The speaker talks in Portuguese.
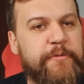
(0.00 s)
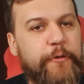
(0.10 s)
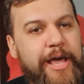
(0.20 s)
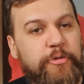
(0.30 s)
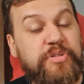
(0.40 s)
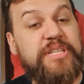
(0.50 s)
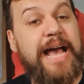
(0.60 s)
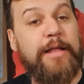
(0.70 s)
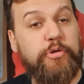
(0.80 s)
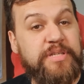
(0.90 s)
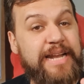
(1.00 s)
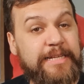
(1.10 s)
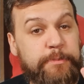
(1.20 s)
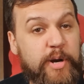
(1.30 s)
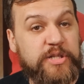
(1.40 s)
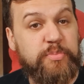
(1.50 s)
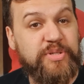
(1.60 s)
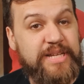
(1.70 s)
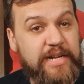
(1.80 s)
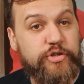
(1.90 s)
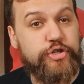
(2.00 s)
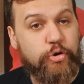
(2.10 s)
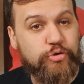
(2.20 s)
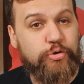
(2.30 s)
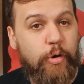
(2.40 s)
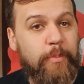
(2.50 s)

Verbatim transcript: E foi anunciado os três próximos grandes shows do